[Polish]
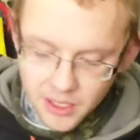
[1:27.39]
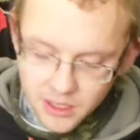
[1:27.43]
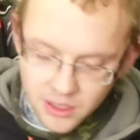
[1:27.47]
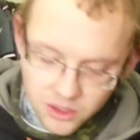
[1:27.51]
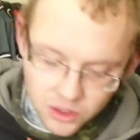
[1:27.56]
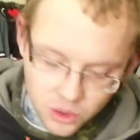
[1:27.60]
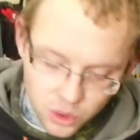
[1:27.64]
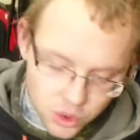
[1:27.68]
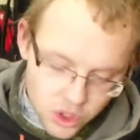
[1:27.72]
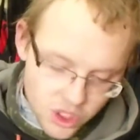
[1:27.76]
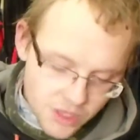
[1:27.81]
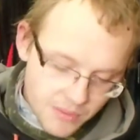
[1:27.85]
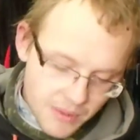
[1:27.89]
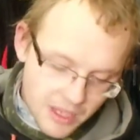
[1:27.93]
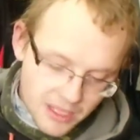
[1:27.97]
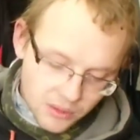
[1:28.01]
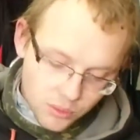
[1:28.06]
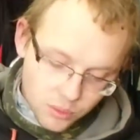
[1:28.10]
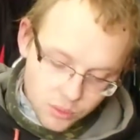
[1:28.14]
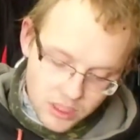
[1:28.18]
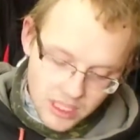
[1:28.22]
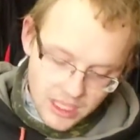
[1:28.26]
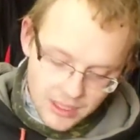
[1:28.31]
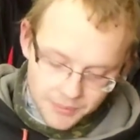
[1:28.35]
Dużym
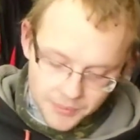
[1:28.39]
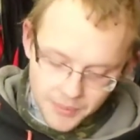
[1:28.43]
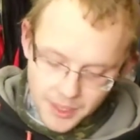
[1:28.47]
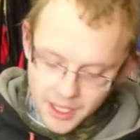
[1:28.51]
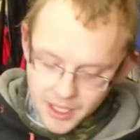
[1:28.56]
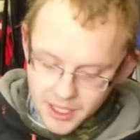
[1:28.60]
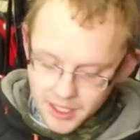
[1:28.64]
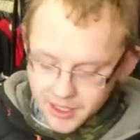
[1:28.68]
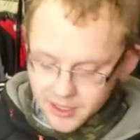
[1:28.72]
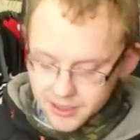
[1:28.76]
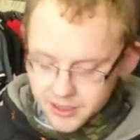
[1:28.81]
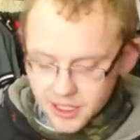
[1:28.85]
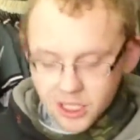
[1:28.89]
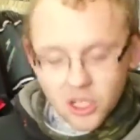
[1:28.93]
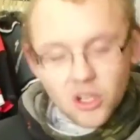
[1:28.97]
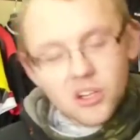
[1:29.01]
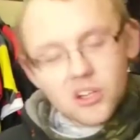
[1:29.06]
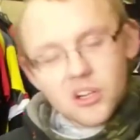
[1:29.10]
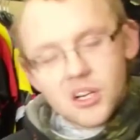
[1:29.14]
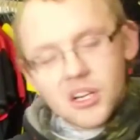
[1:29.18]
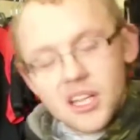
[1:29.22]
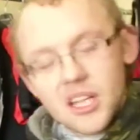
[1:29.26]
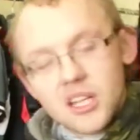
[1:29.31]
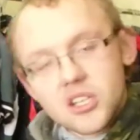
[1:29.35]
atutem e, tych
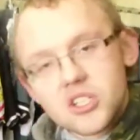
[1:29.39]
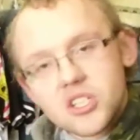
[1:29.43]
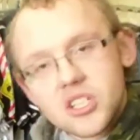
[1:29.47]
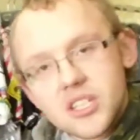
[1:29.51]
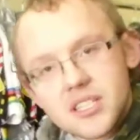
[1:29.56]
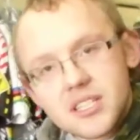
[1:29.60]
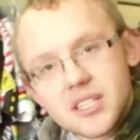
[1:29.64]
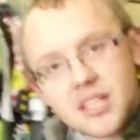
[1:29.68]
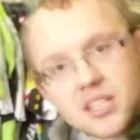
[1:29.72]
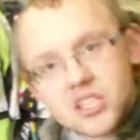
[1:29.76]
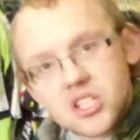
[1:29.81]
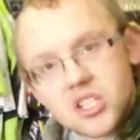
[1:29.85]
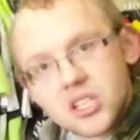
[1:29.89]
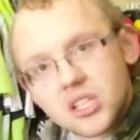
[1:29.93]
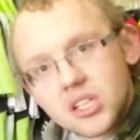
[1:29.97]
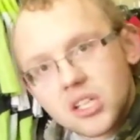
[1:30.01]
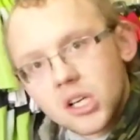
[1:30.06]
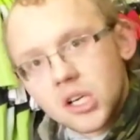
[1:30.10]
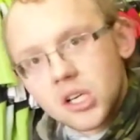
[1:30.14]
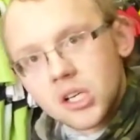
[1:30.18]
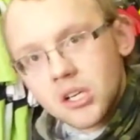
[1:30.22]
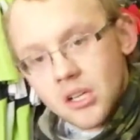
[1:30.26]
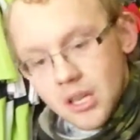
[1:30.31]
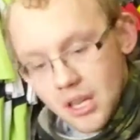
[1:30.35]
ochroniaczy jest także
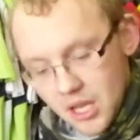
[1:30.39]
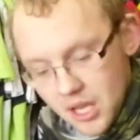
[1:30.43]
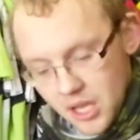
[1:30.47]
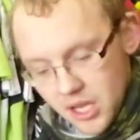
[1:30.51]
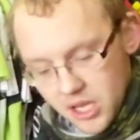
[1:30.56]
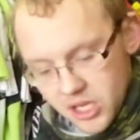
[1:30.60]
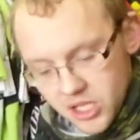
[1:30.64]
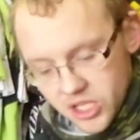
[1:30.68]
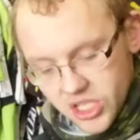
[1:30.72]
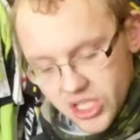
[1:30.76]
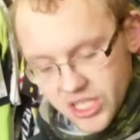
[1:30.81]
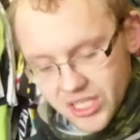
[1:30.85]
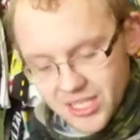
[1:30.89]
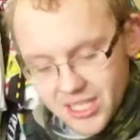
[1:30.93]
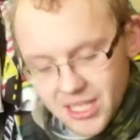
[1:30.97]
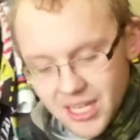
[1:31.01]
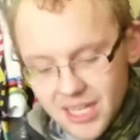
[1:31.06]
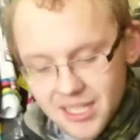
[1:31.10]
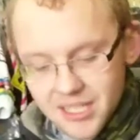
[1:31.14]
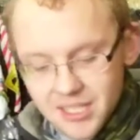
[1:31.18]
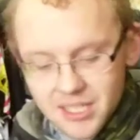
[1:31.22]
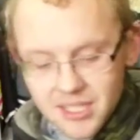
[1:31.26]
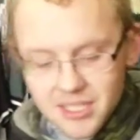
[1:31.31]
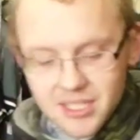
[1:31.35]
to, że z
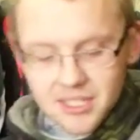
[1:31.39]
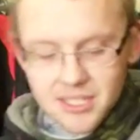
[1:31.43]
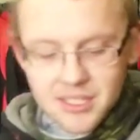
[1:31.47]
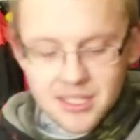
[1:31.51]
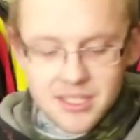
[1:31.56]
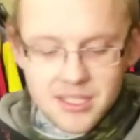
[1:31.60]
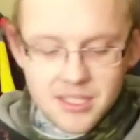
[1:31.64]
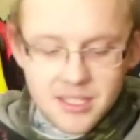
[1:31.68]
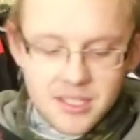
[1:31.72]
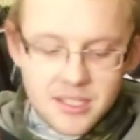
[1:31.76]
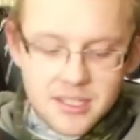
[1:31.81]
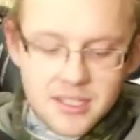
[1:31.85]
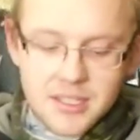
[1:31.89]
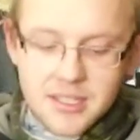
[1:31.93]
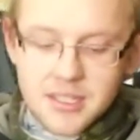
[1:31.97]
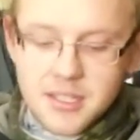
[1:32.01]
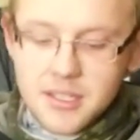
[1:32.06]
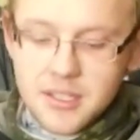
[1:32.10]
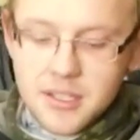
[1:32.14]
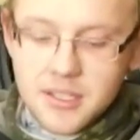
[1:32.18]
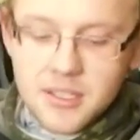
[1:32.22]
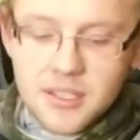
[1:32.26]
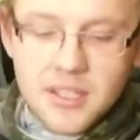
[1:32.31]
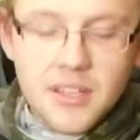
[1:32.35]
racji z e,
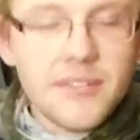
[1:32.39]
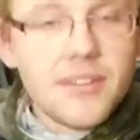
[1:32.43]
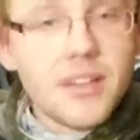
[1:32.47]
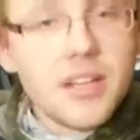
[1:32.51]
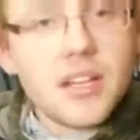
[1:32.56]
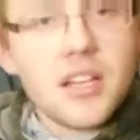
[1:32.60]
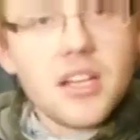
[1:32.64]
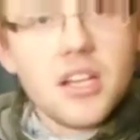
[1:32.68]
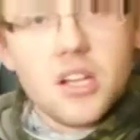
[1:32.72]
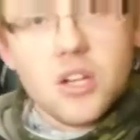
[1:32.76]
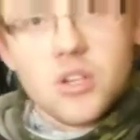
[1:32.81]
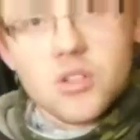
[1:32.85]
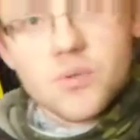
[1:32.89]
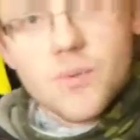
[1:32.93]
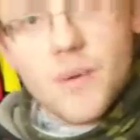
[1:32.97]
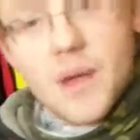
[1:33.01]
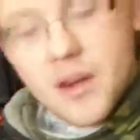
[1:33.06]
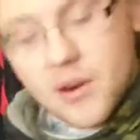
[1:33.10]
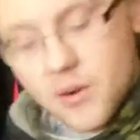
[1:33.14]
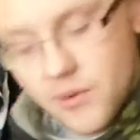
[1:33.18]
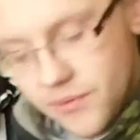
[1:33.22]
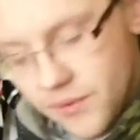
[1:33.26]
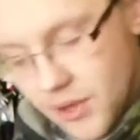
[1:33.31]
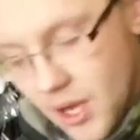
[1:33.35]
niewielkich
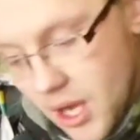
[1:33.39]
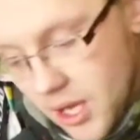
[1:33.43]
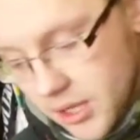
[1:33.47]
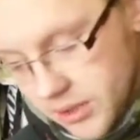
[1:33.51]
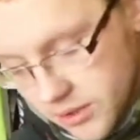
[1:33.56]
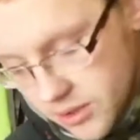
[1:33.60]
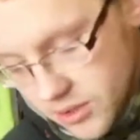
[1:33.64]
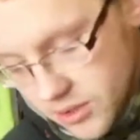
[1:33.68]
rozmiarów